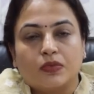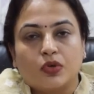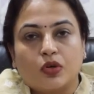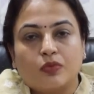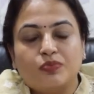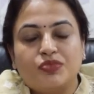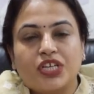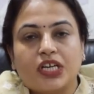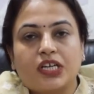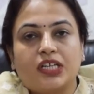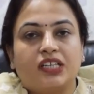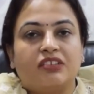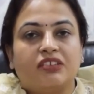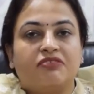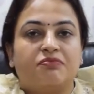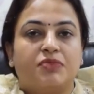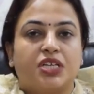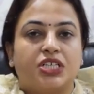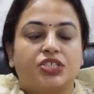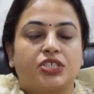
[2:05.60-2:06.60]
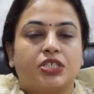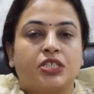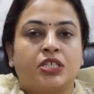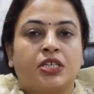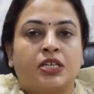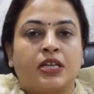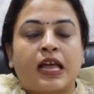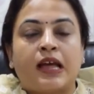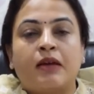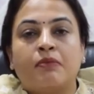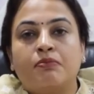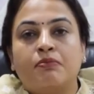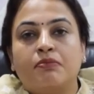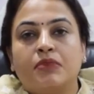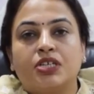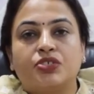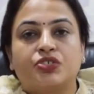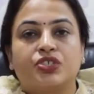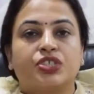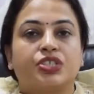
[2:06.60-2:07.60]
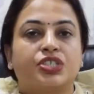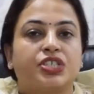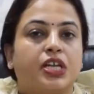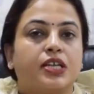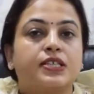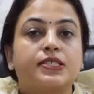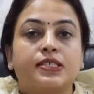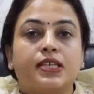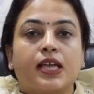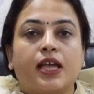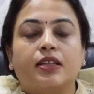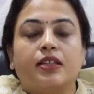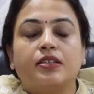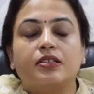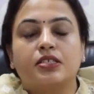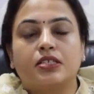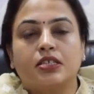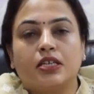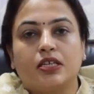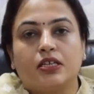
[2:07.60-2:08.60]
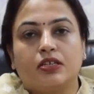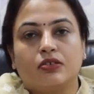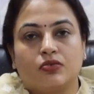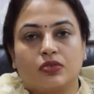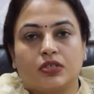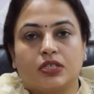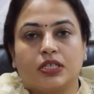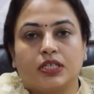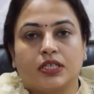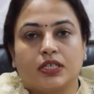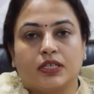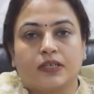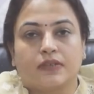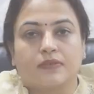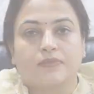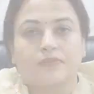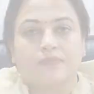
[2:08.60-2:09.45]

ऑब्जेक्टिव मेजर लैब मेजर या स्कैंस नहीं होते हैं